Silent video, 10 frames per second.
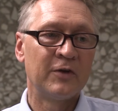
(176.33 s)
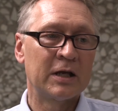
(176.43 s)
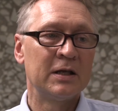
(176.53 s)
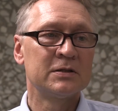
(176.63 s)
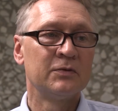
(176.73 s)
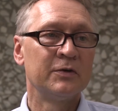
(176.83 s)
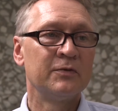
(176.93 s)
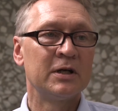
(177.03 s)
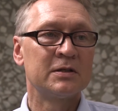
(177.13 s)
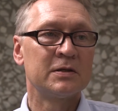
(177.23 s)
wäre klasse, wenn
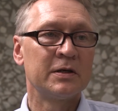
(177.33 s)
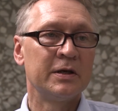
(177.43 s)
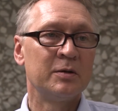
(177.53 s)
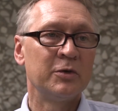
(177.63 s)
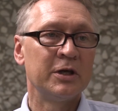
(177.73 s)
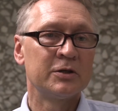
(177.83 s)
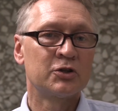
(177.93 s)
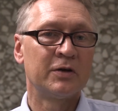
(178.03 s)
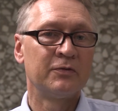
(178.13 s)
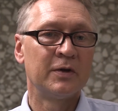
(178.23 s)
wir als DGNB das
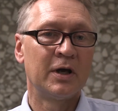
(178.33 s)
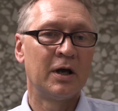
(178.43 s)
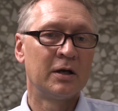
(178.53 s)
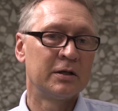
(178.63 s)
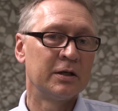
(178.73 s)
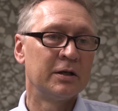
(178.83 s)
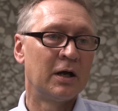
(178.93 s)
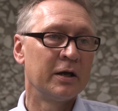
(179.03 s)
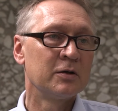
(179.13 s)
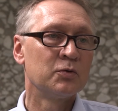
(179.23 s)
schaffen, da den
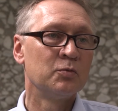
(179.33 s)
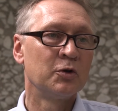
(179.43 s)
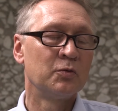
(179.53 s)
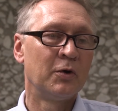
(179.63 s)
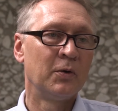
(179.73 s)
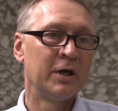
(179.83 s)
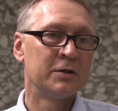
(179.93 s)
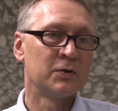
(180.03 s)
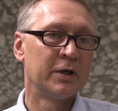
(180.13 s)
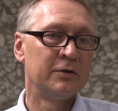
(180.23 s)
Eigentümern und Bauherren
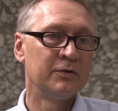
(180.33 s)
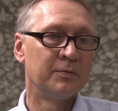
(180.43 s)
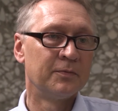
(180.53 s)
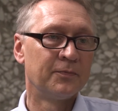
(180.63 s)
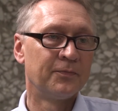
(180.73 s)
zu helfen.